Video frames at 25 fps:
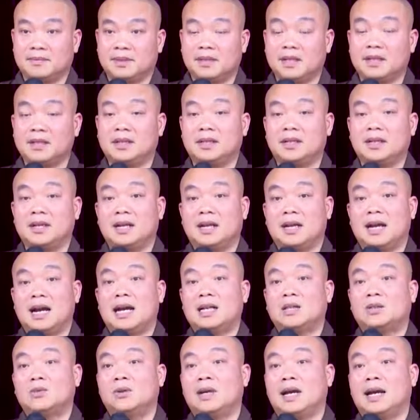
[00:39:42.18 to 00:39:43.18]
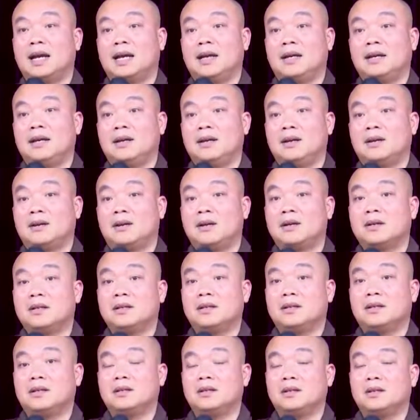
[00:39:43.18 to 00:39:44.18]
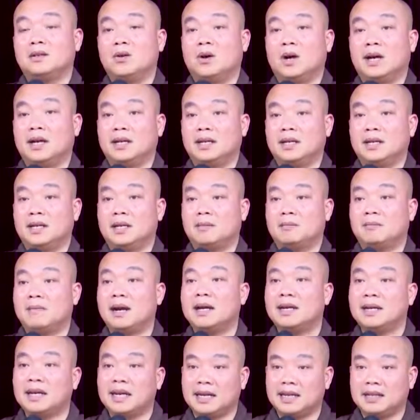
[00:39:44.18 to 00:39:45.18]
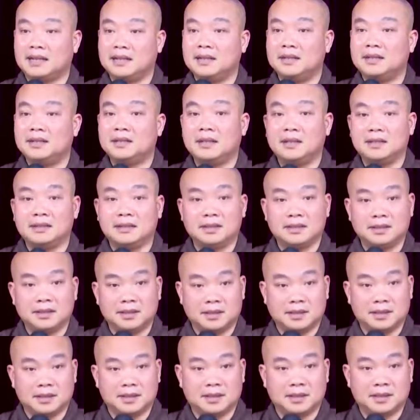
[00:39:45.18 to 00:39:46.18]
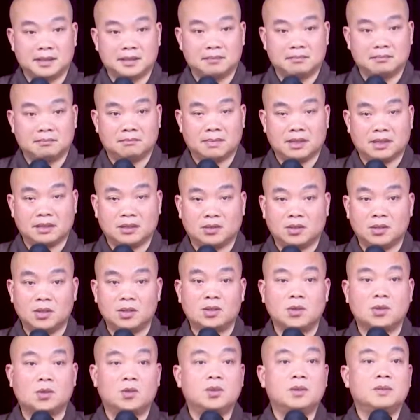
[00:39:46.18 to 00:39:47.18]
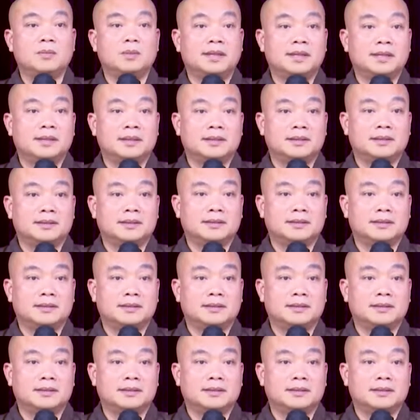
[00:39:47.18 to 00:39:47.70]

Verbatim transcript: cho nên Atula có khi có những loài là ban ngày đi chơi trên trời mà tối ngủ dưới biển.